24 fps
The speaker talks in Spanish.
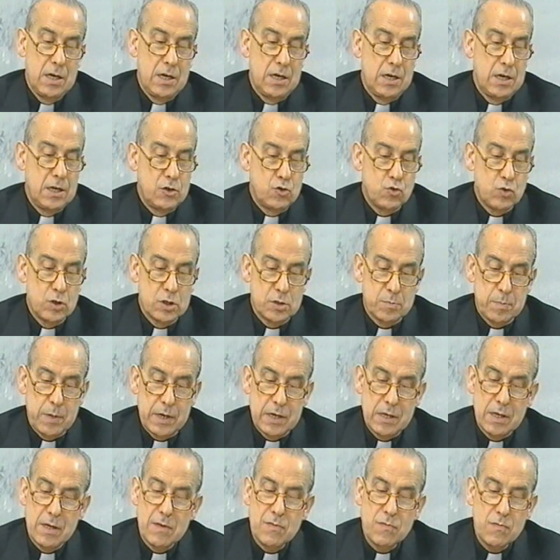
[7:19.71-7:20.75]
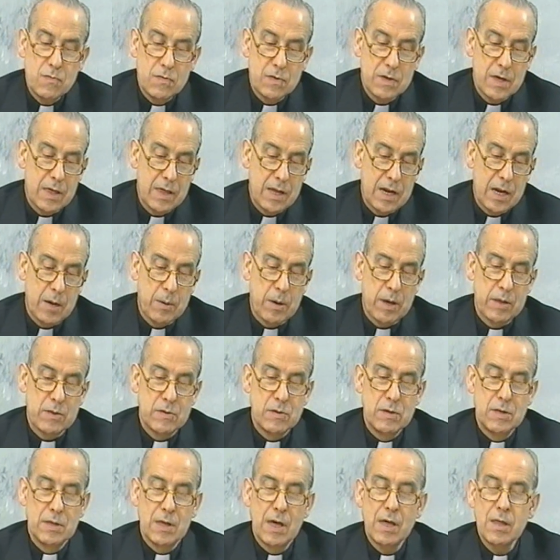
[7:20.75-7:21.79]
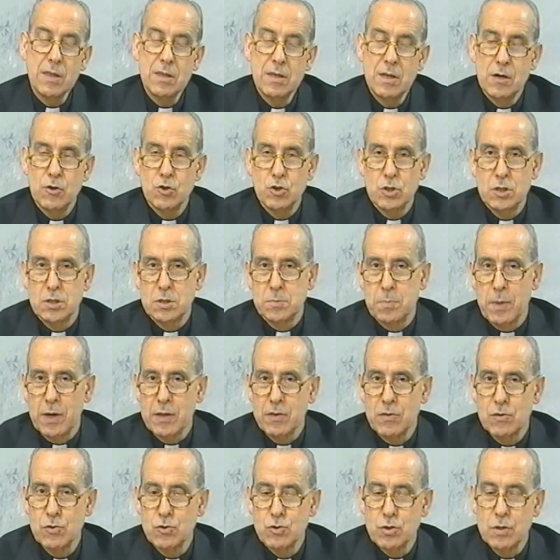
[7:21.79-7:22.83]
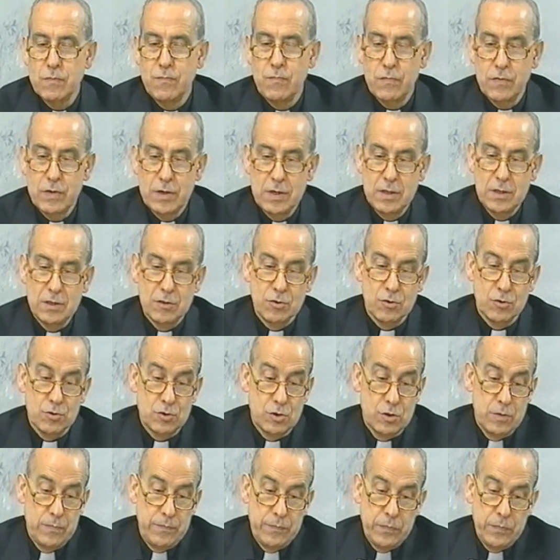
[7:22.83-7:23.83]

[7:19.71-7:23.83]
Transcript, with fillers: en su experiencia de la vacidad de los espacios infinitos?